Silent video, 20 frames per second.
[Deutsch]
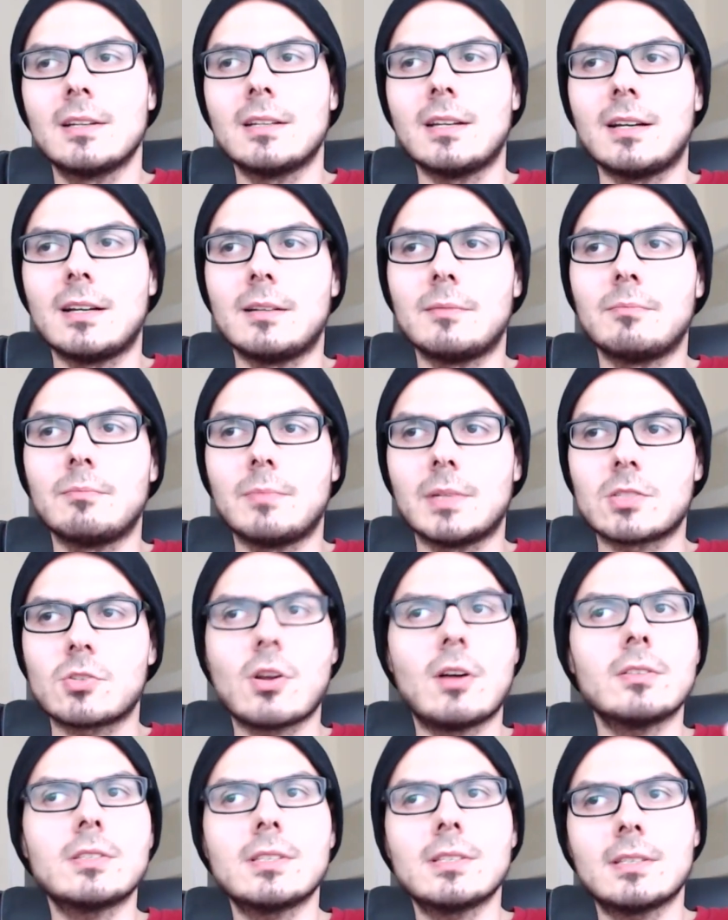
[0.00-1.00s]
ähm, man
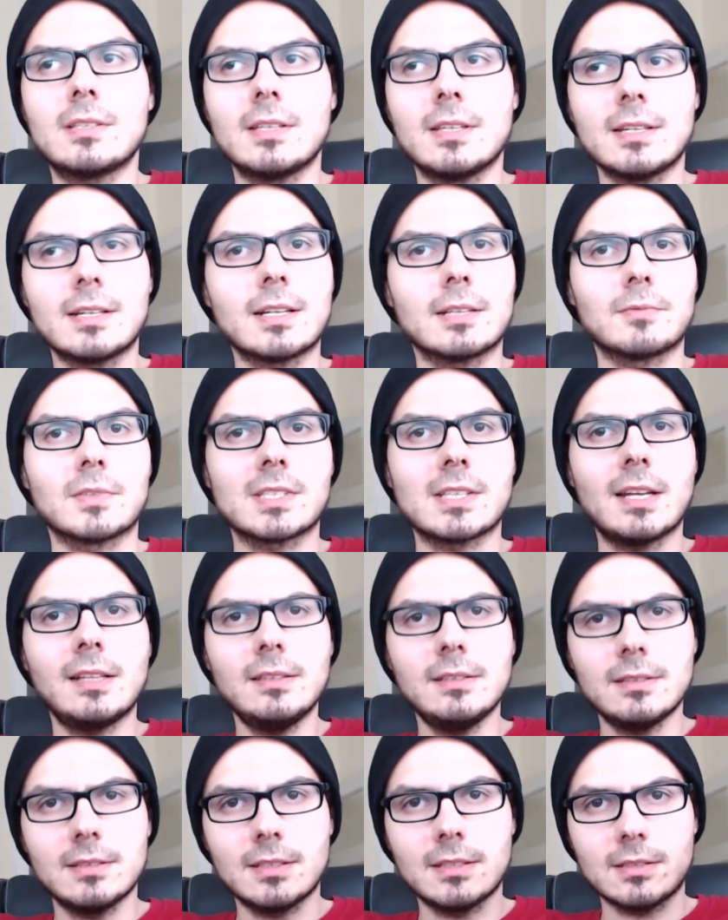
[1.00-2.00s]
schaut sich irgendetwas
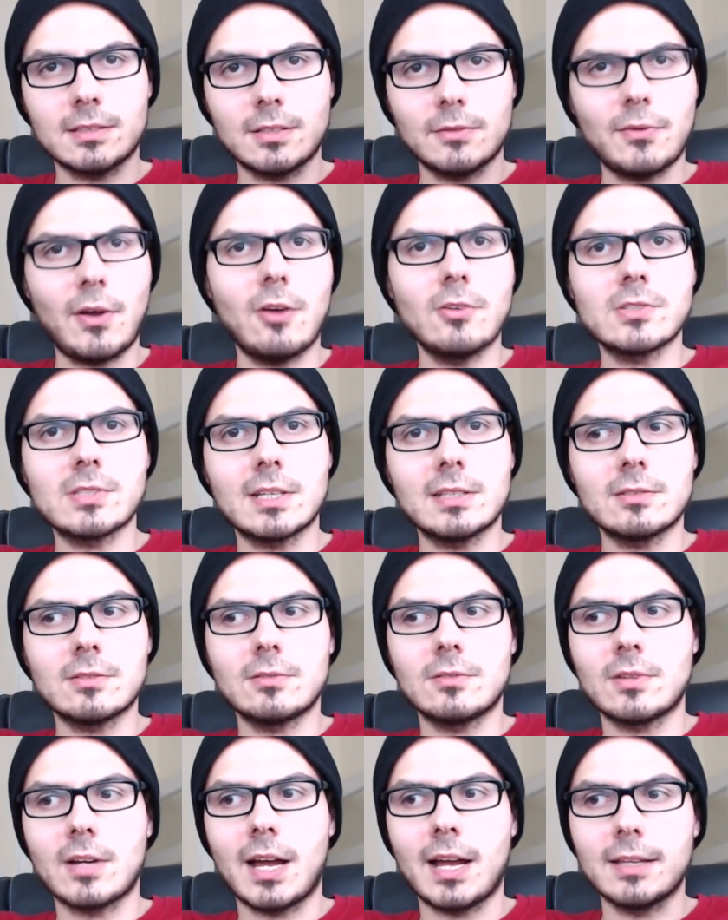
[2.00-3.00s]
an, eine
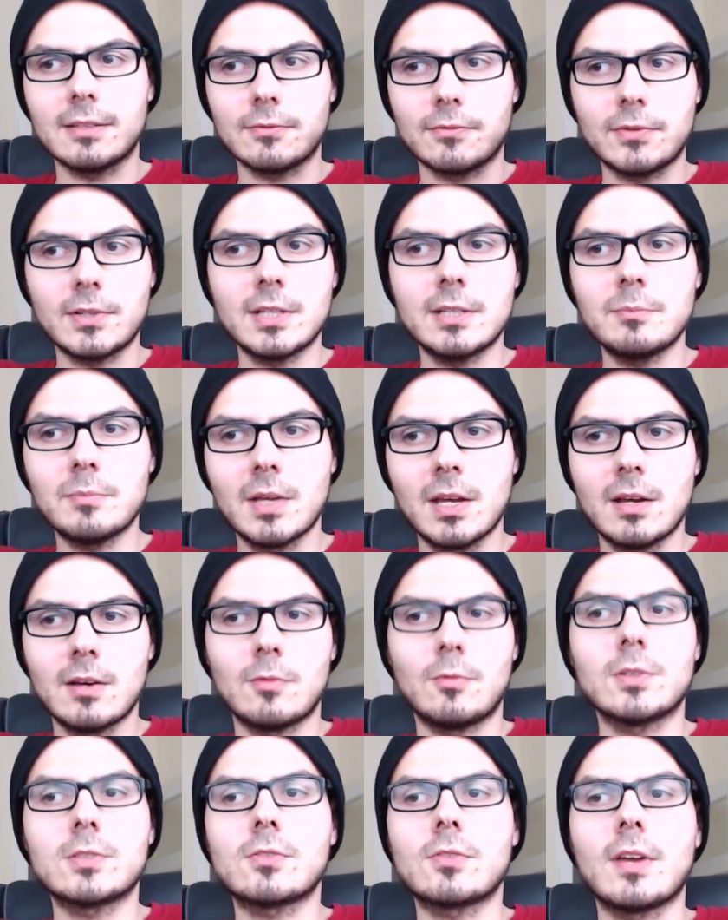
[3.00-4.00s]
TV-Sendung, einen Film,
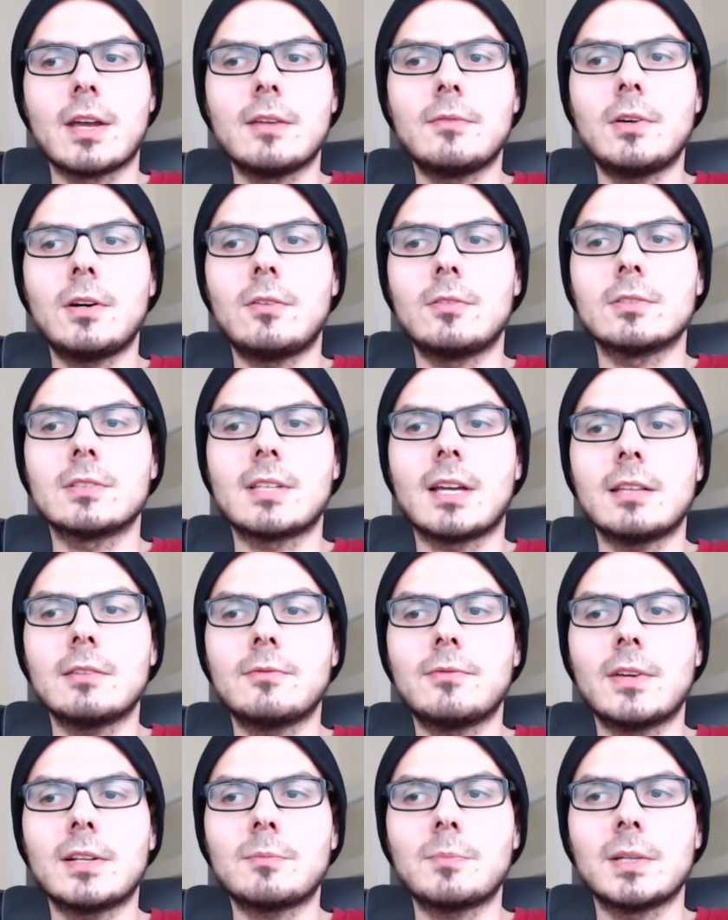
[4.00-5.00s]
whatsoever, und dann
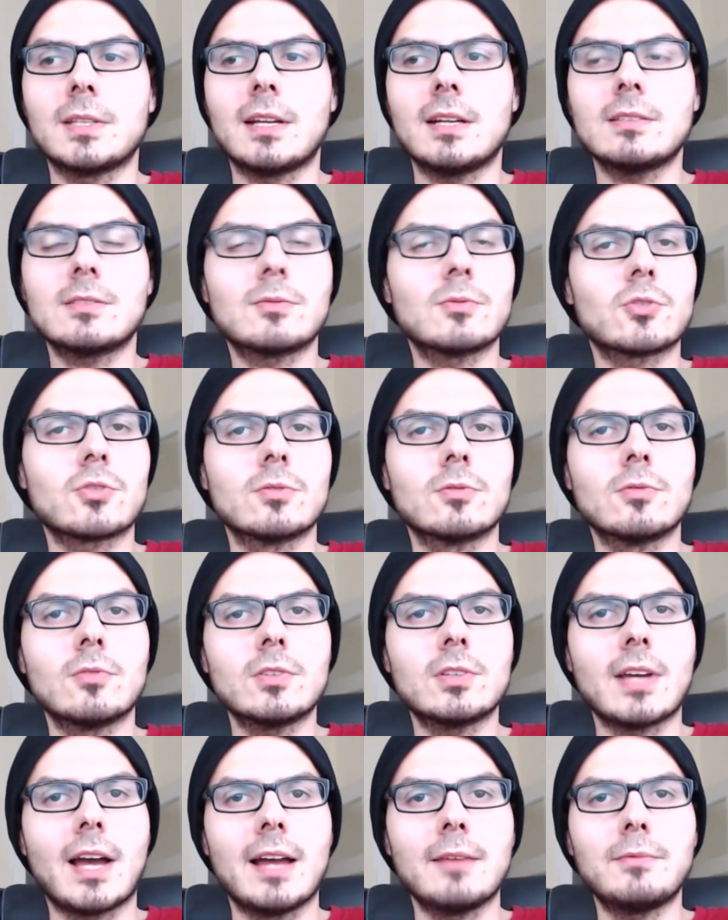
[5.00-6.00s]
fängt man dann
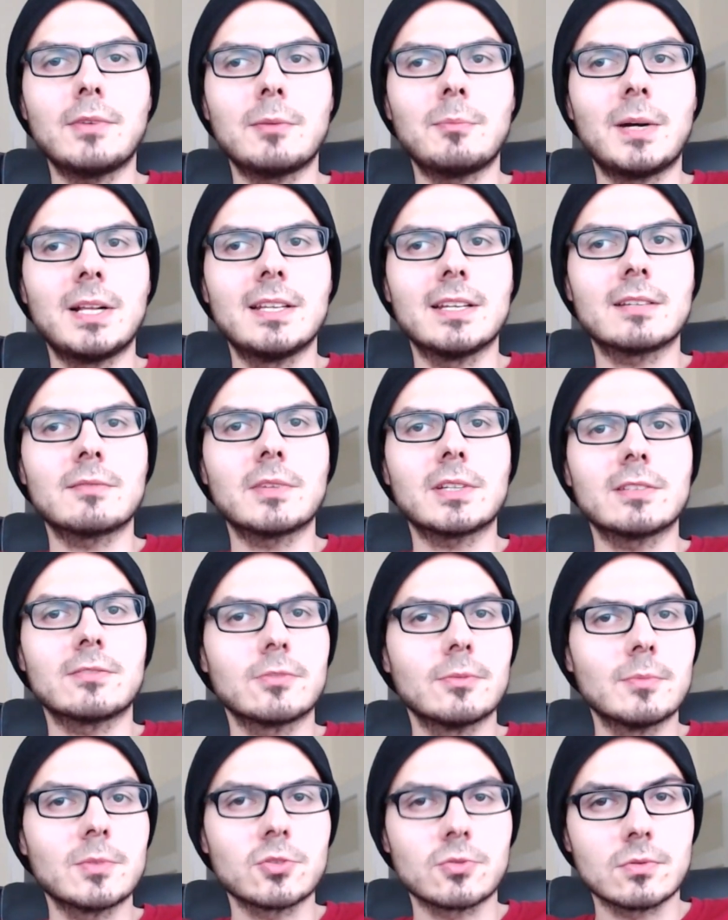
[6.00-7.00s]
zwischendurch einfach mal irgendwelche
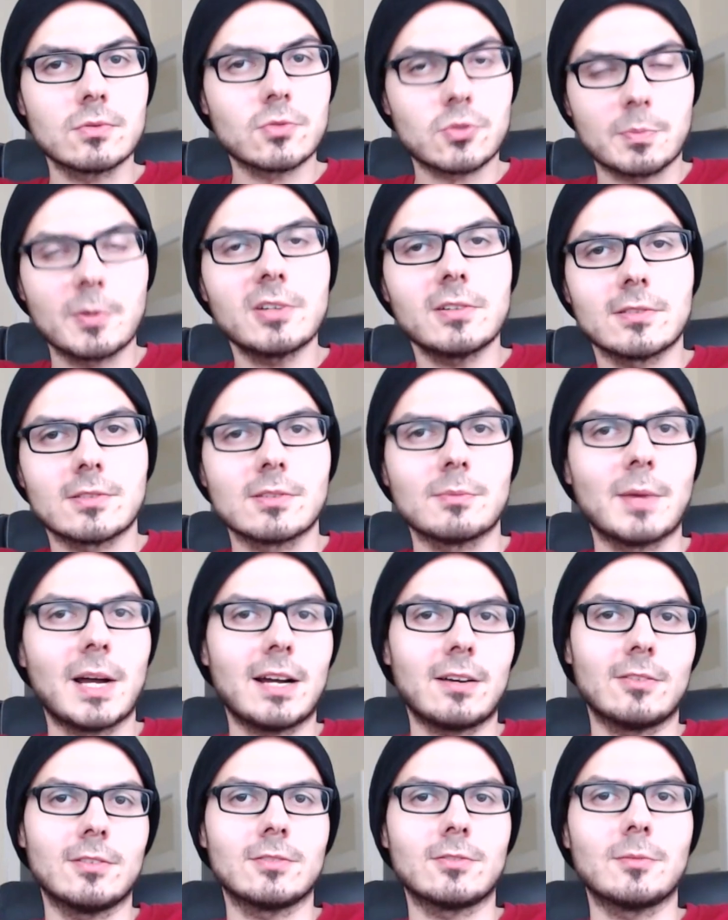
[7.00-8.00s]
dummen Sprüche zu
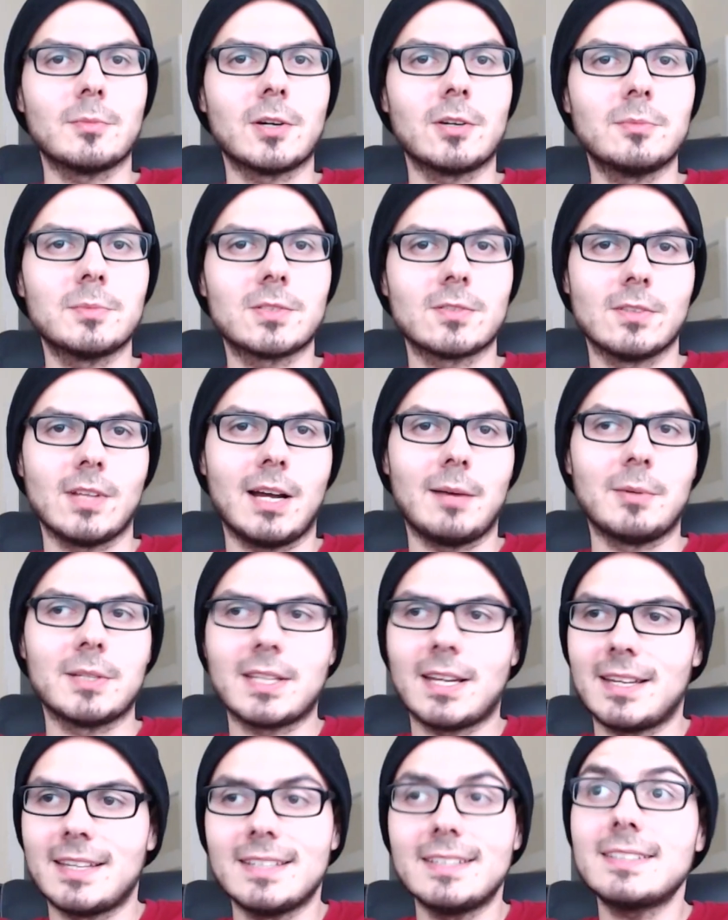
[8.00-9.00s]
machen und drumherum zu
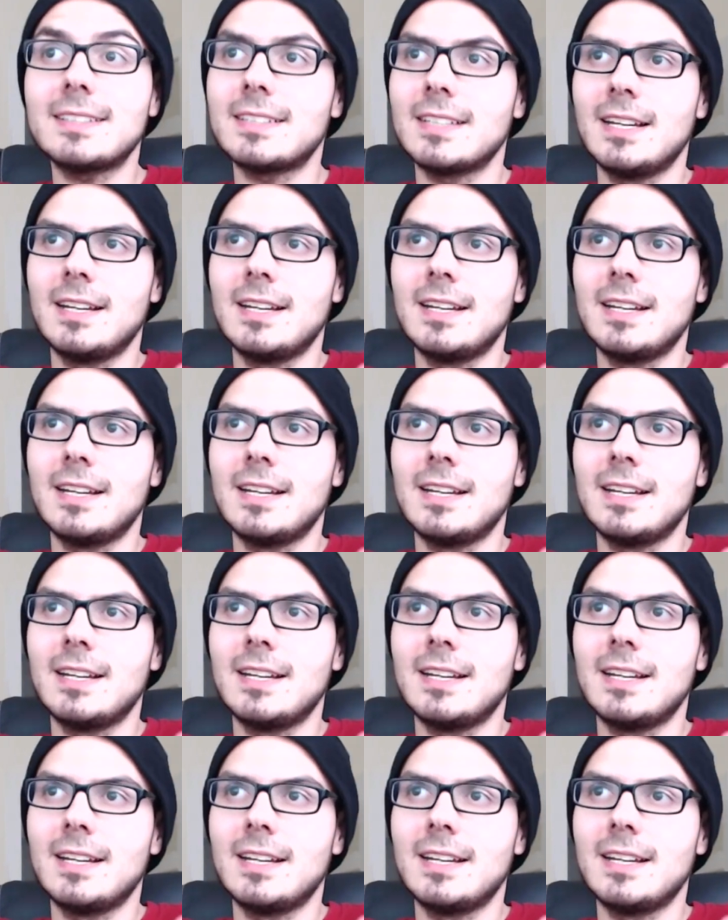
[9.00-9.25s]
labern. Ja, irgendein